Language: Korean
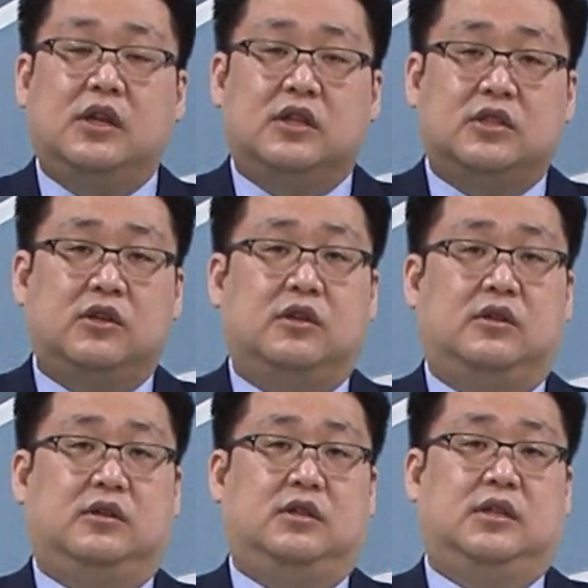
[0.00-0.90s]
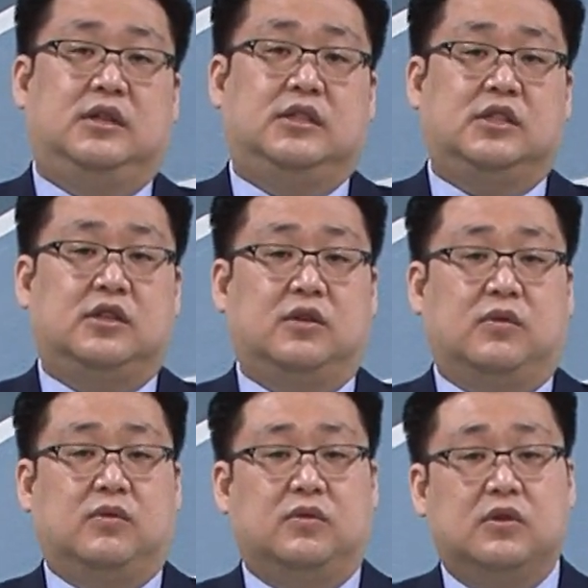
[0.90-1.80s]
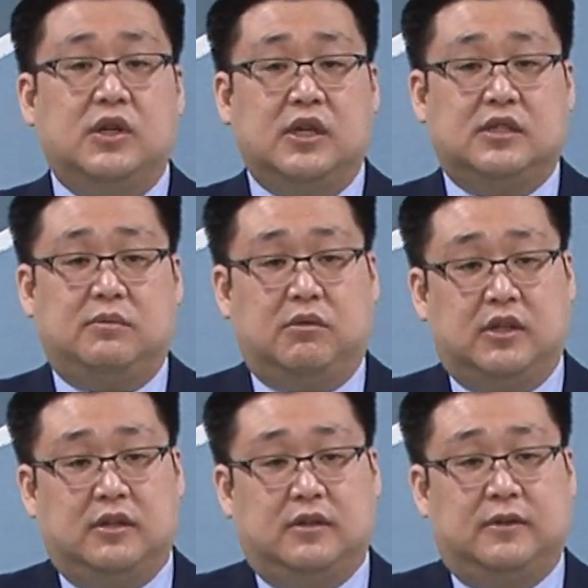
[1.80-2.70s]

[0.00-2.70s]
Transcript: 성결을 지키려고 했습니다.